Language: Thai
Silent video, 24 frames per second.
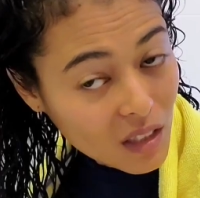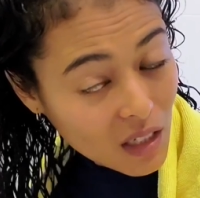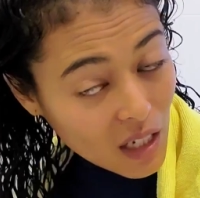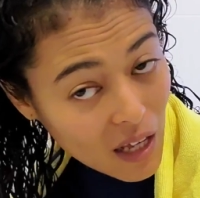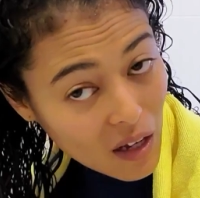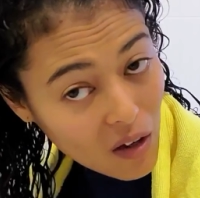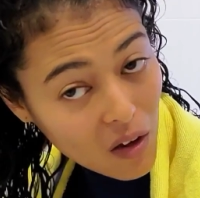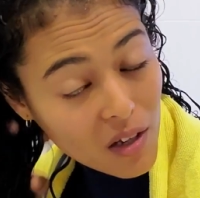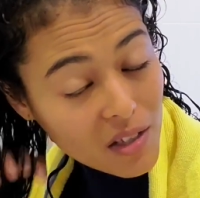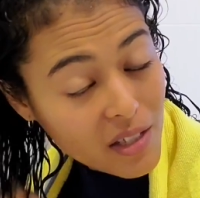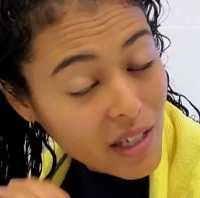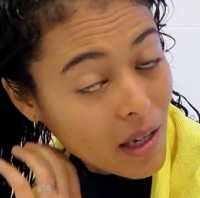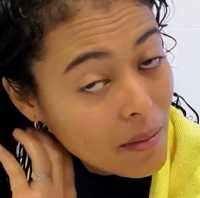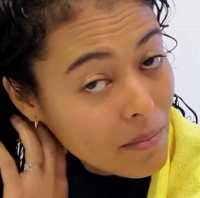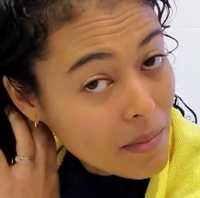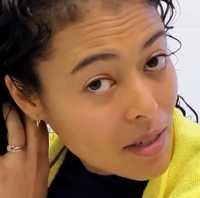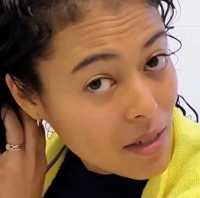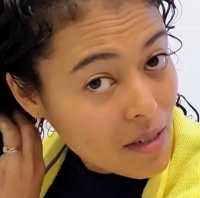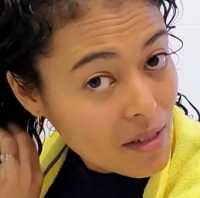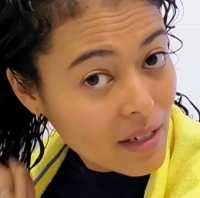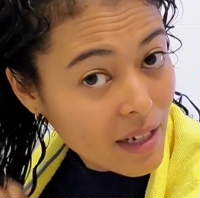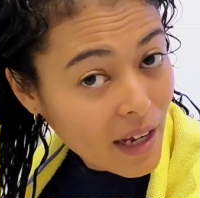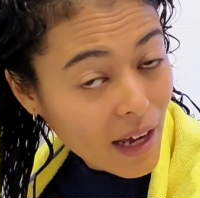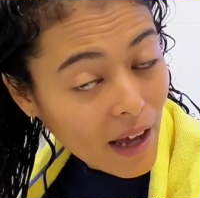แล้วก็ใช้มื
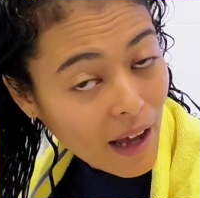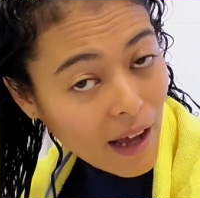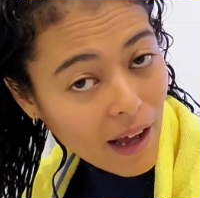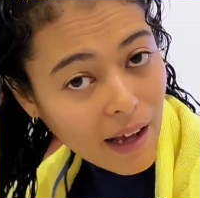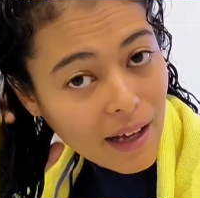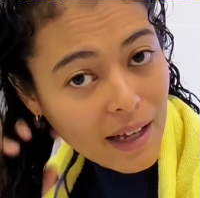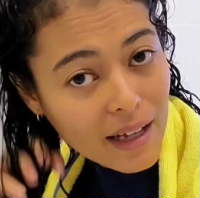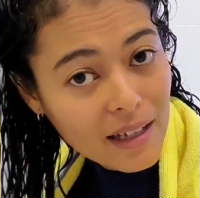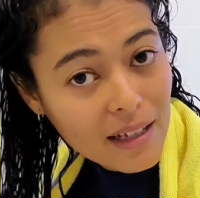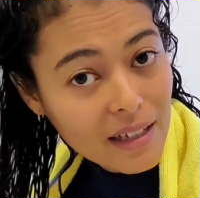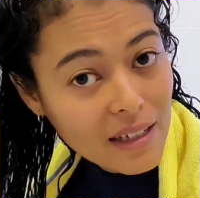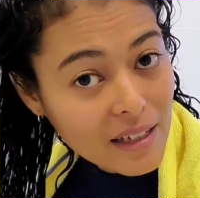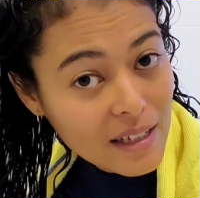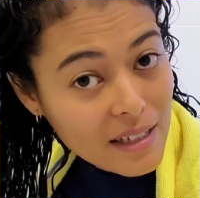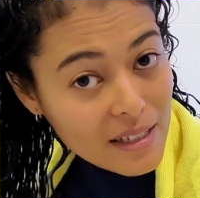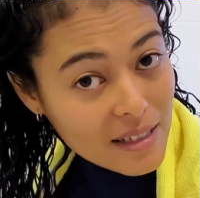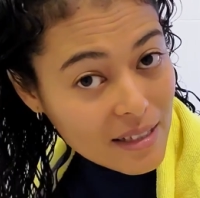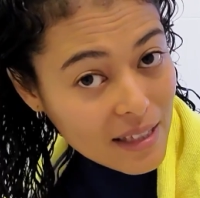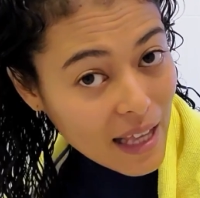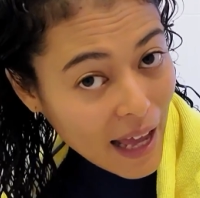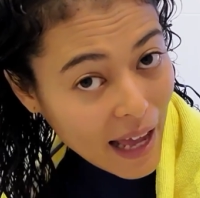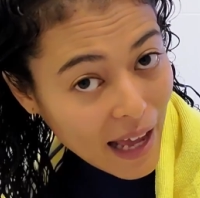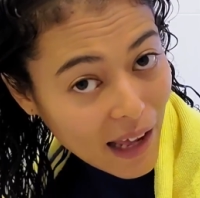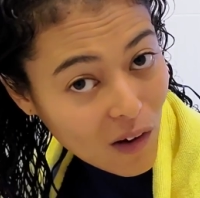อนะคะ
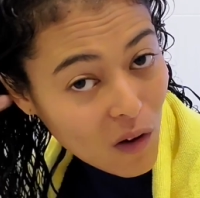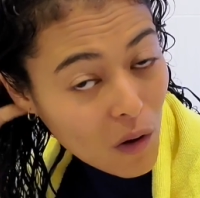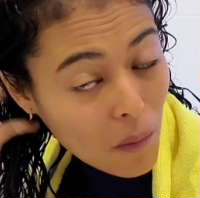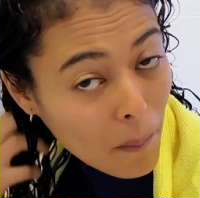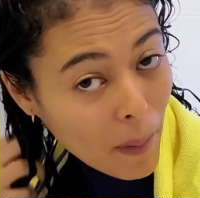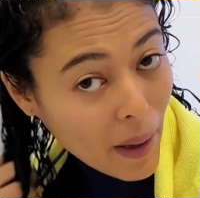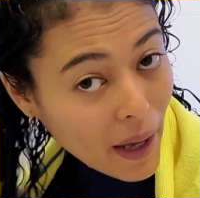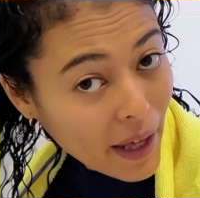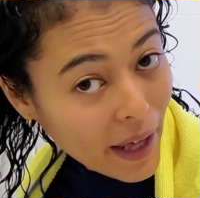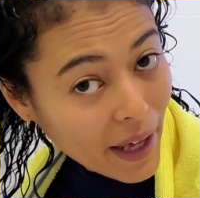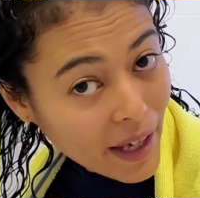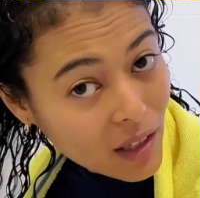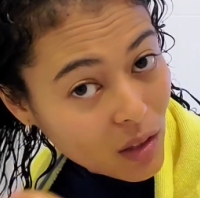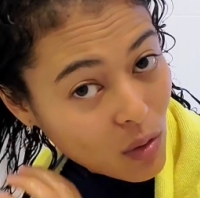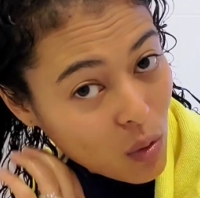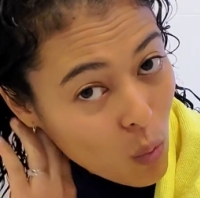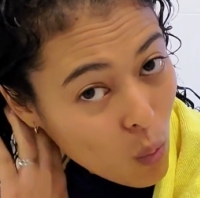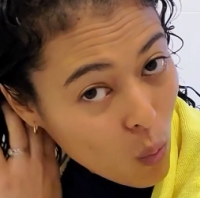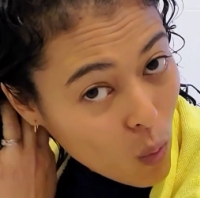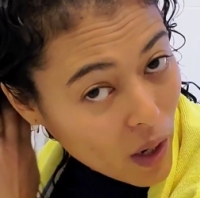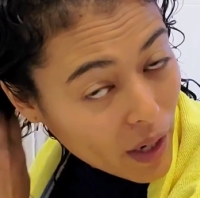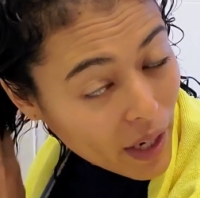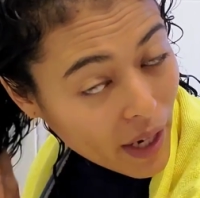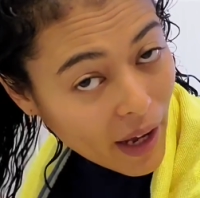สางลงไปให้
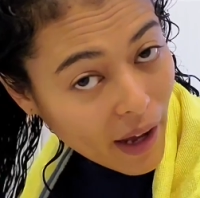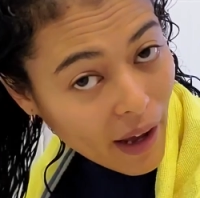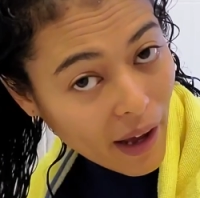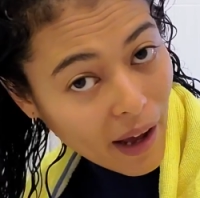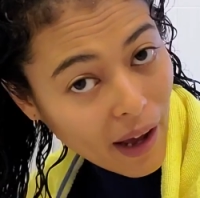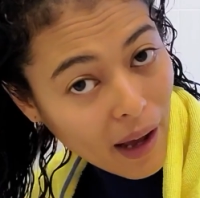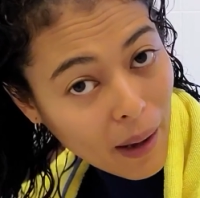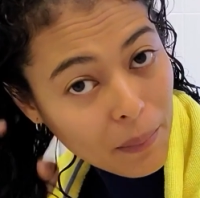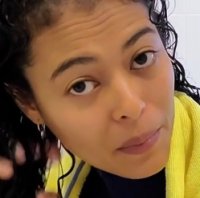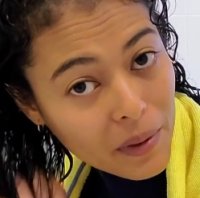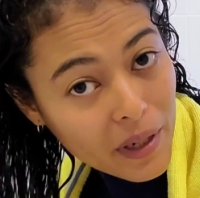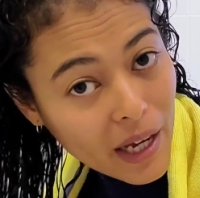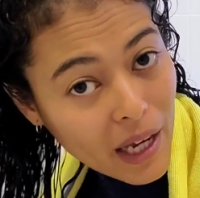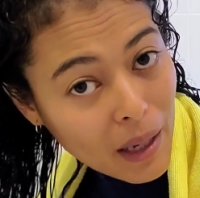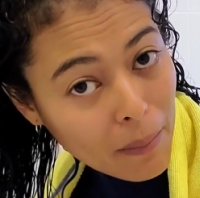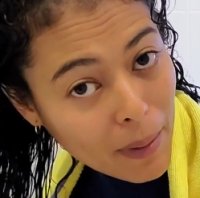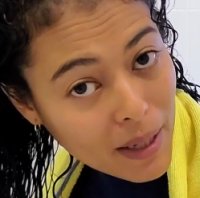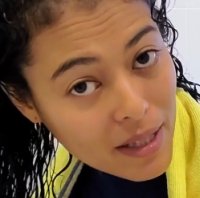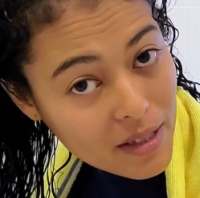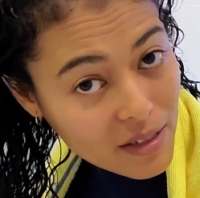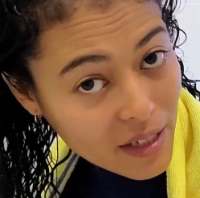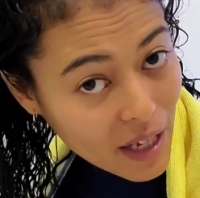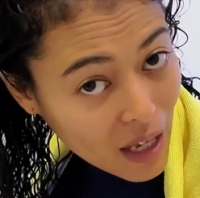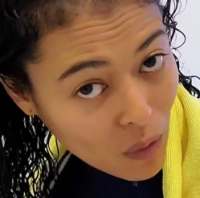ทั่วนะคะ เพื่อให้
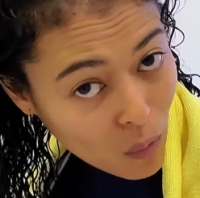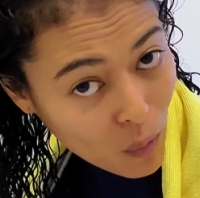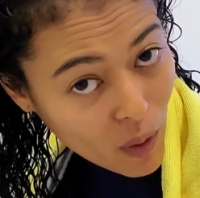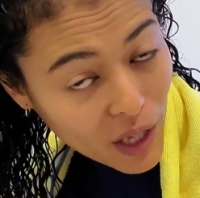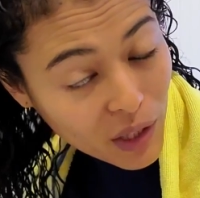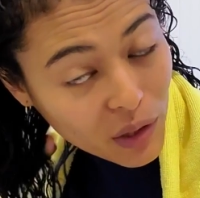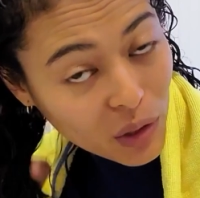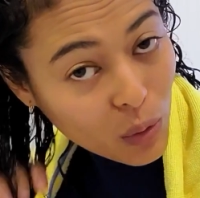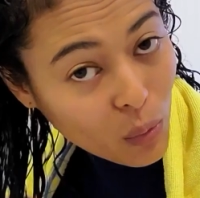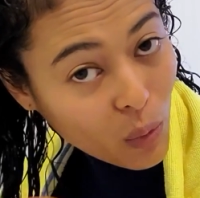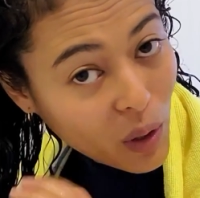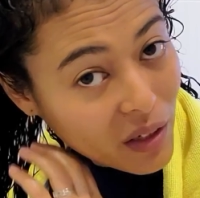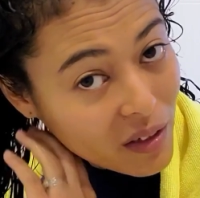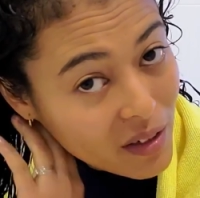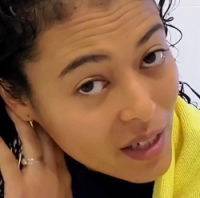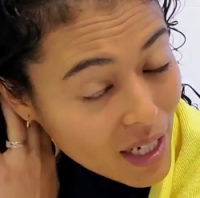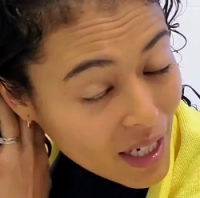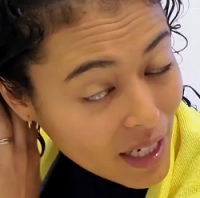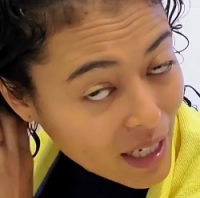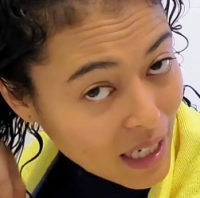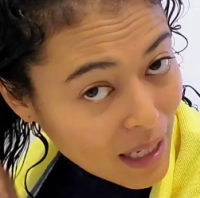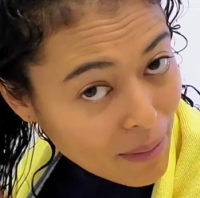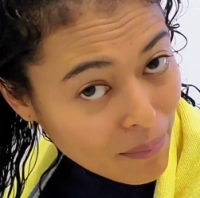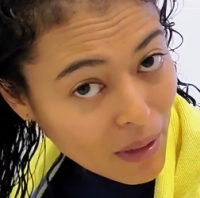มั่นใจว่าตัวเนื้อ
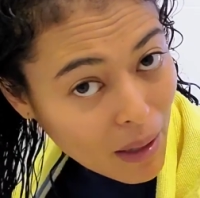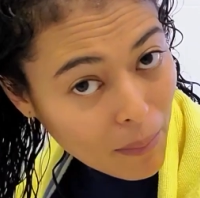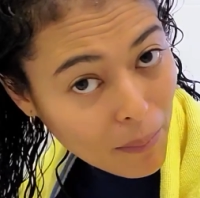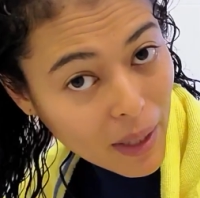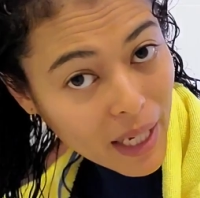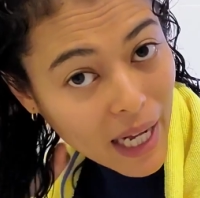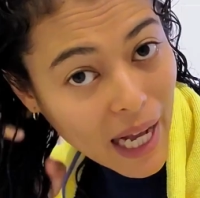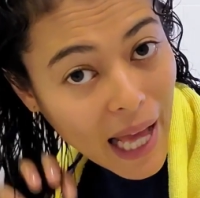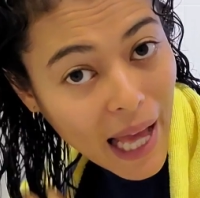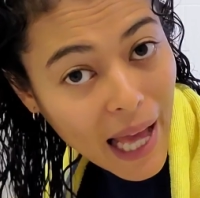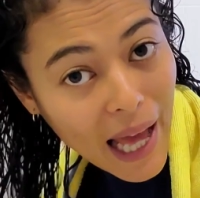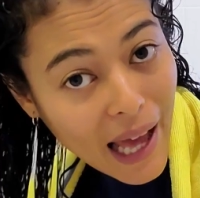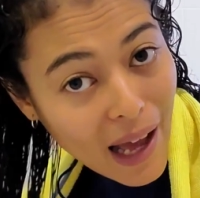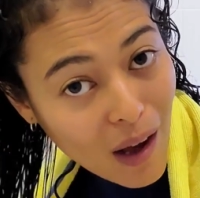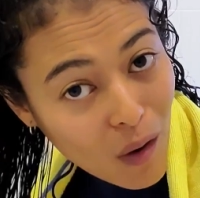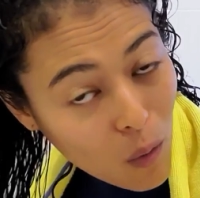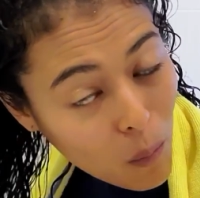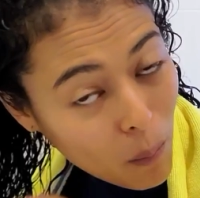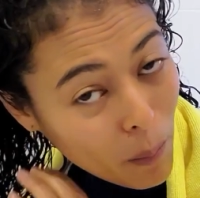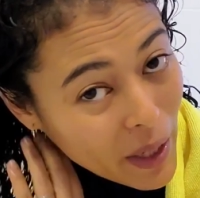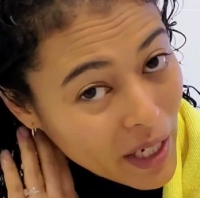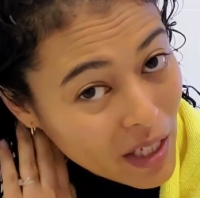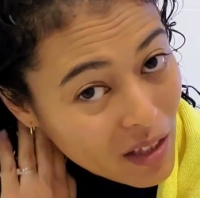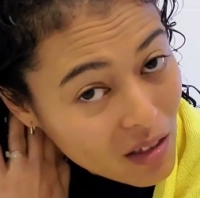ครีมเนี่ยมันเข้า
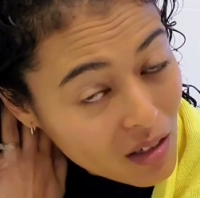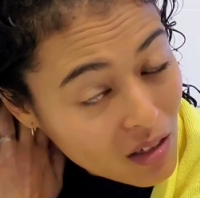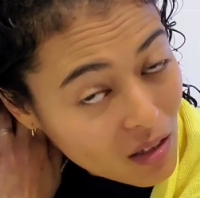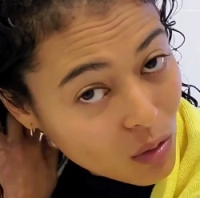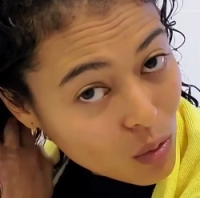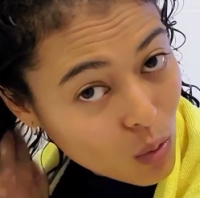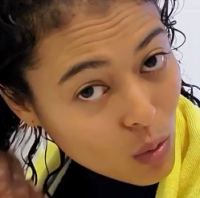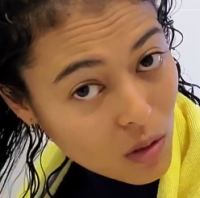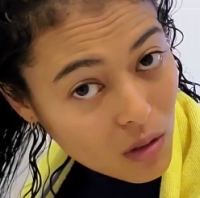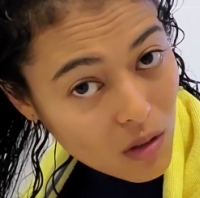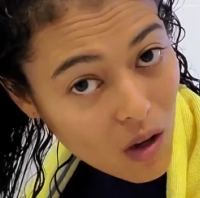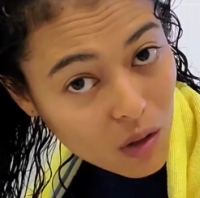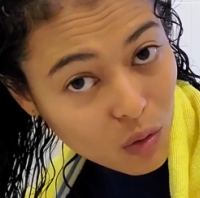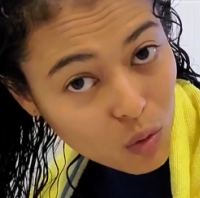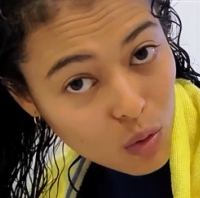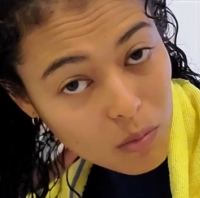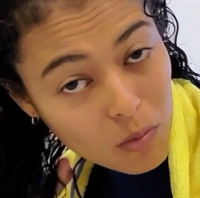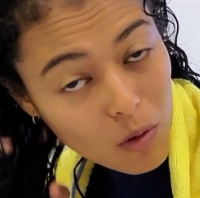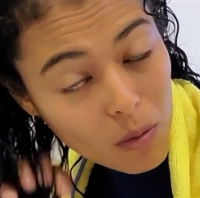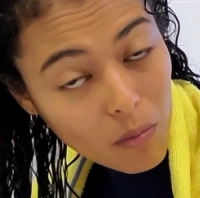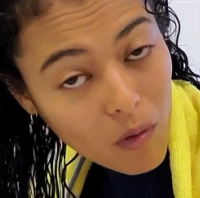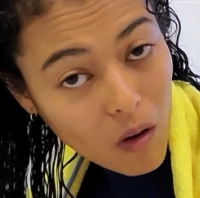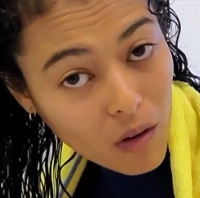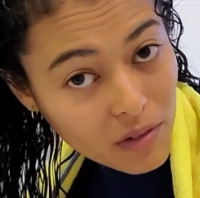ไปถึงทุกซอกทุก
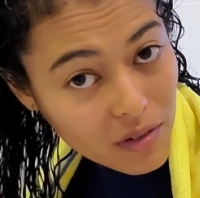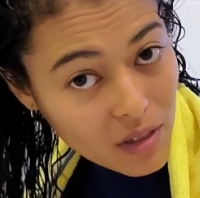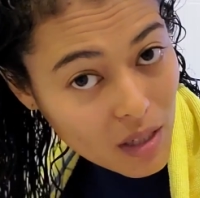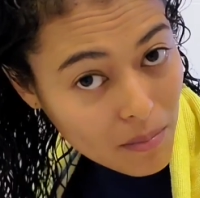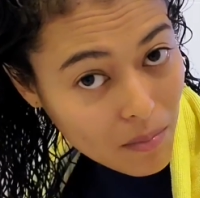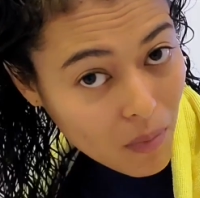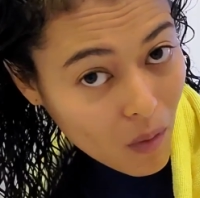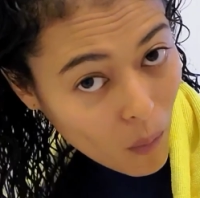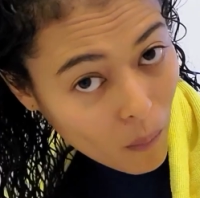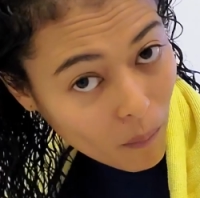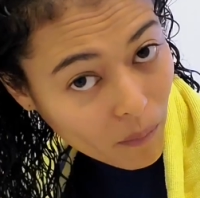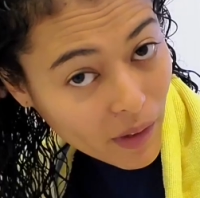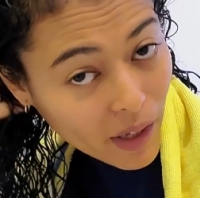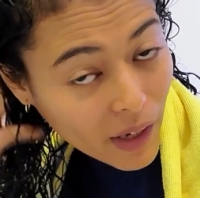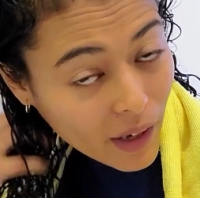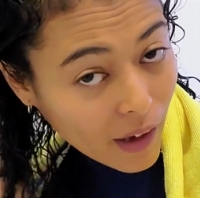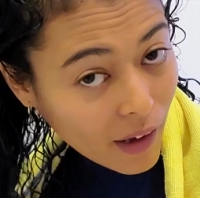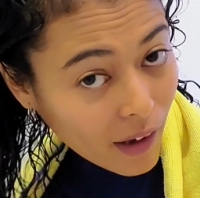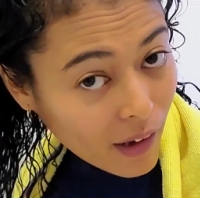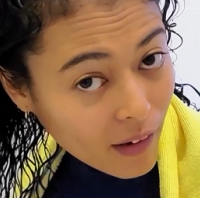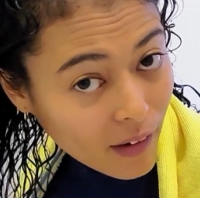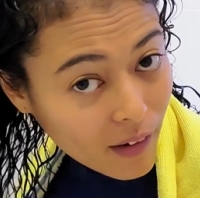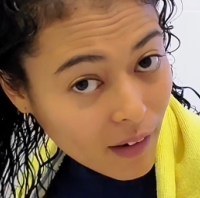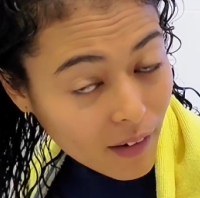มุมของเส้นผมนะคะ